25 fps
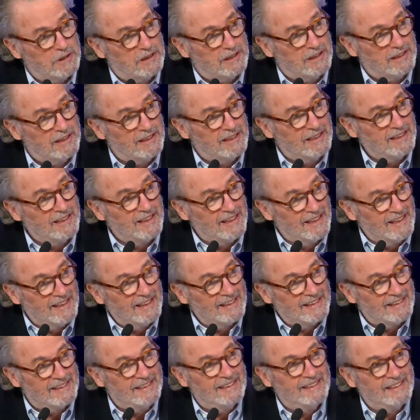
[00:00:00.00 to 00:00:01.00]
qui,
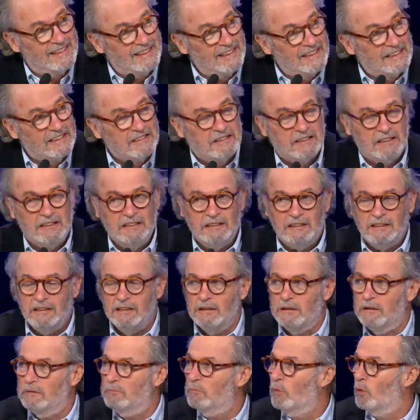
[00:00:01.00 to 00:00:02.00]
qui,
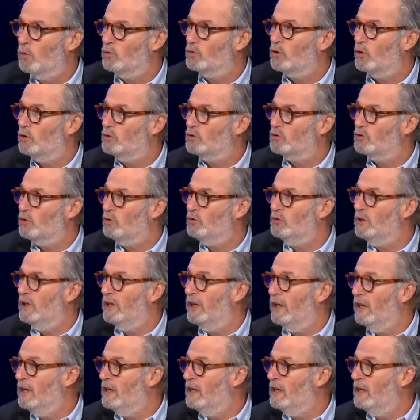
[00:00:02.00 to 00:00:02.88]
qui montre son nez.